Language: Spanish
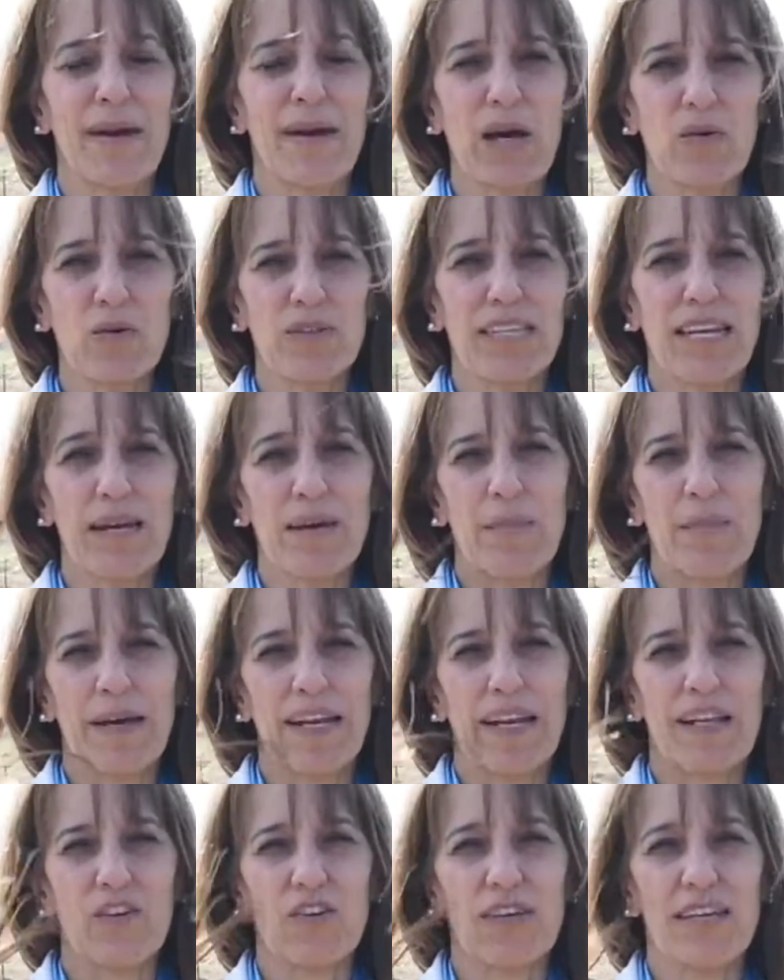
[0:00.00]
pautas
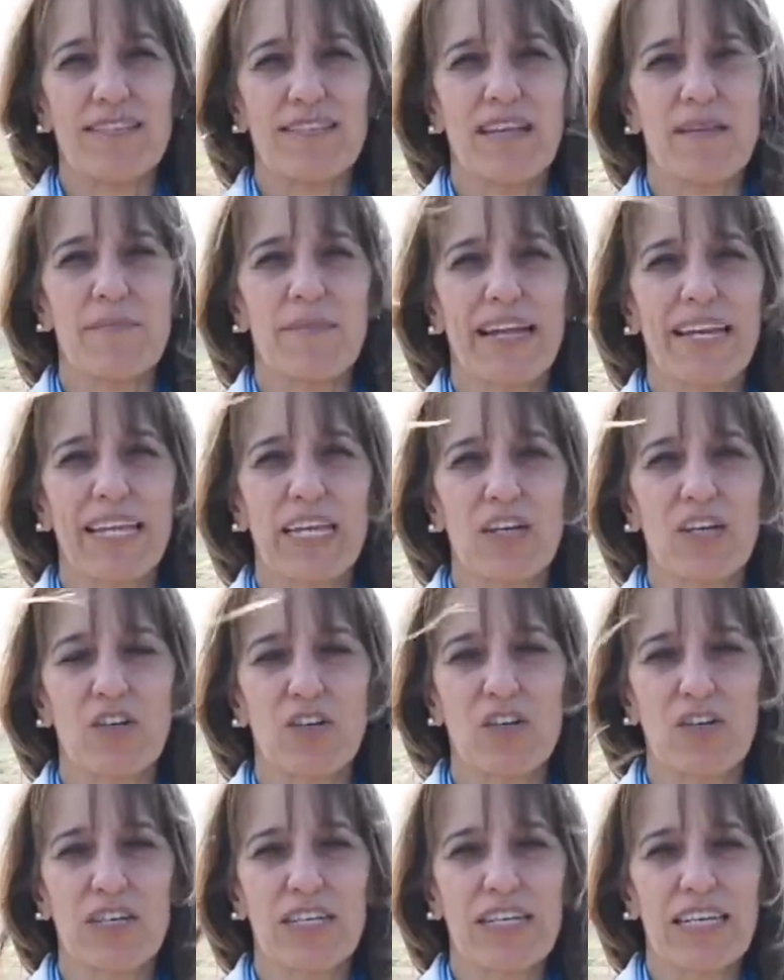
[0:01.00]
para lo que es el
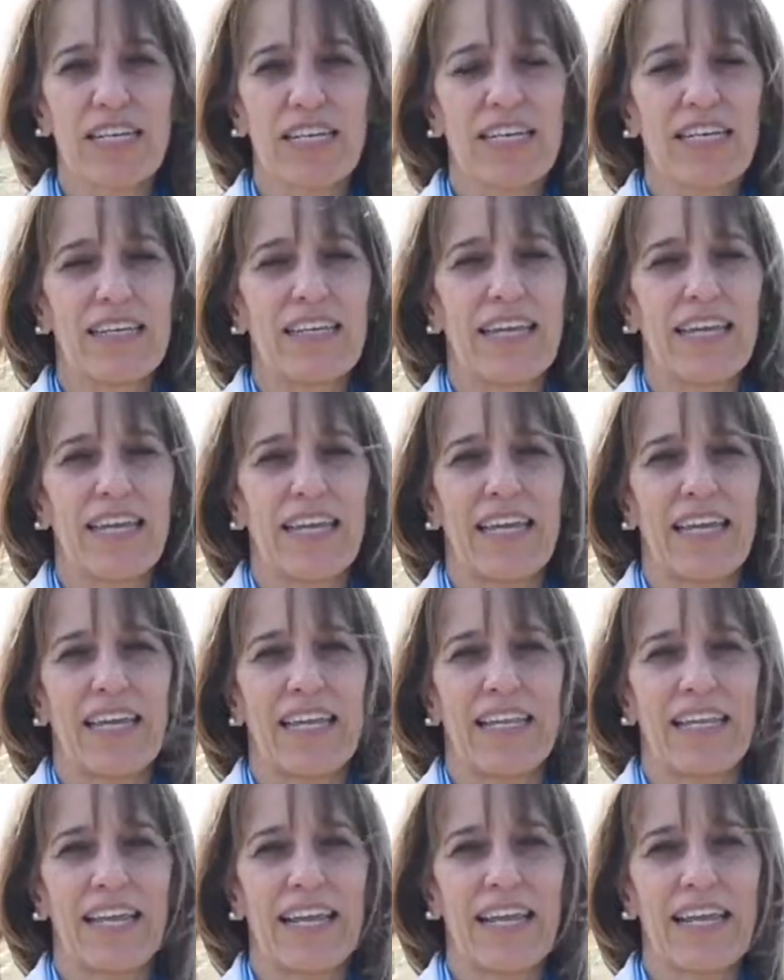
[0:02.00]
manejo
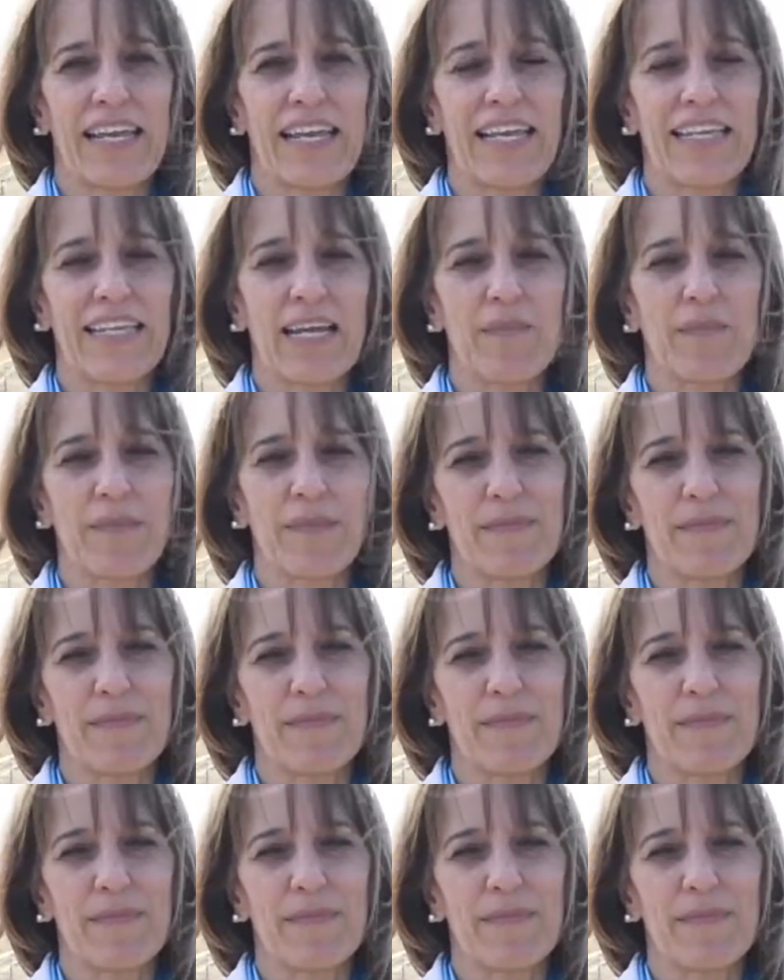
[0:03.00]
en, en, estas,